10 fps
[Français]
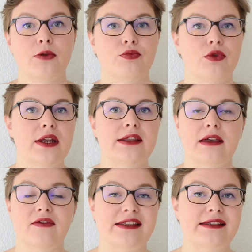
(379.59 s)
On peut aller
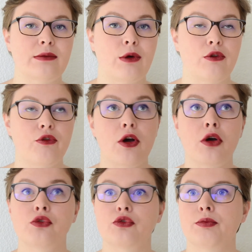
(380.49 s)
très facilement en
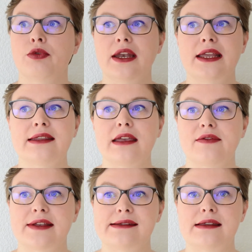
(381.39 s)
France, on peut aller très
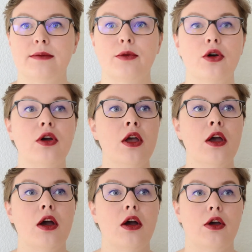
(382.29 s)
facilement
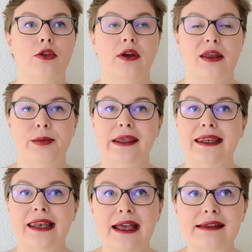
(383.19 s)
euh, dans les pays
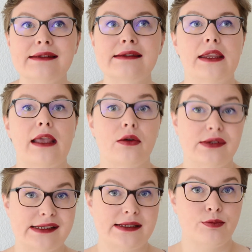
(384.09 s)
de l'Est. Il y a
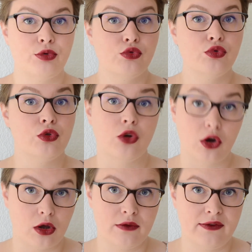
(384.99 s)
aussi beaucoup de
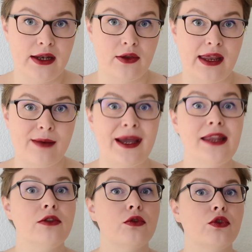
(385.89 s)
grandes villes en
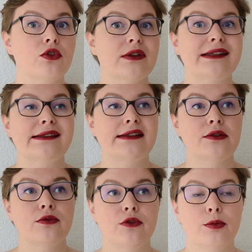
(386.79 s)
Allemagne, donc
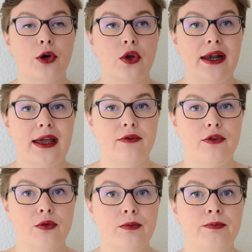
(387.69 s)
si on veut prendre
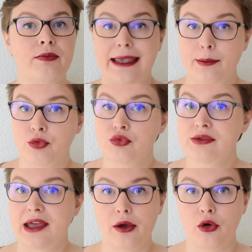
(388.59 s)
l'avion, il y a beaucoup
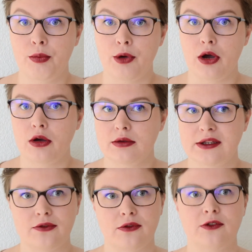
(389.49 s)
d'aéroports
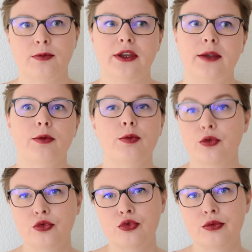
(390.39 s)
qui sont disponibles.
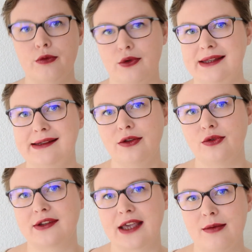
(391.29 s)
Bon, nous, on essaye
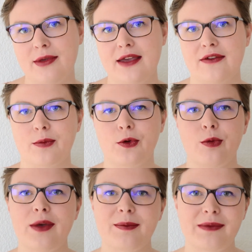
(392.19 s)
de se calmer avec mon
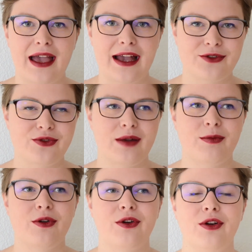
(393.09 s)
copain
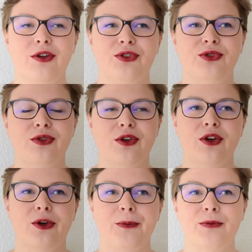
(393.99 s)
actuellement euh, sur
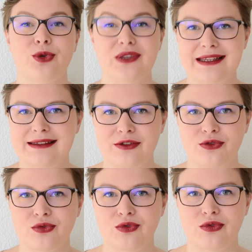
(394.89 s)
euh,
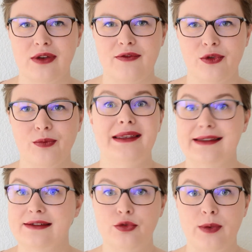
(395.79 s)
l'utilisation de l'avion. Mais
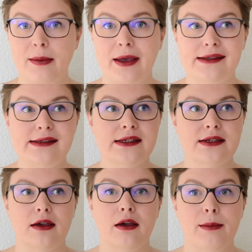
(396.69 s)
c'est super
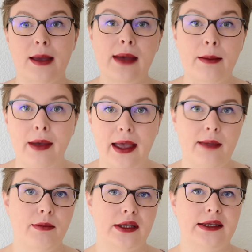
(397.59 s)
pratique, euh, même à
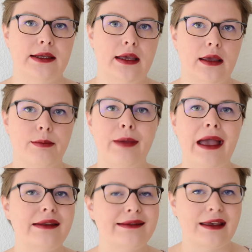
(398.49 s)
Brême, qui est
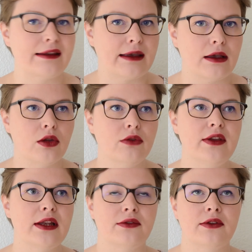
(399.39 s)
pas une très très grande
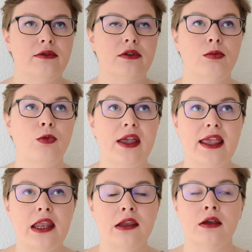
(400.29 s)
ville, hein, c'est une ville
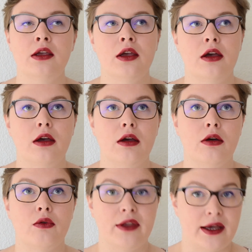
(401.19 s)
moyenne,
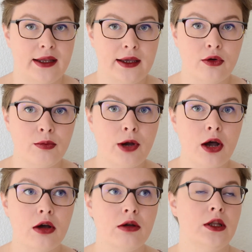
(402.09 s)
on a un
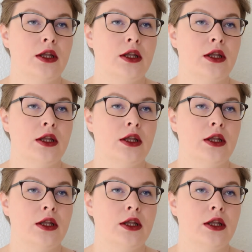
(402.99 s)
aéroport.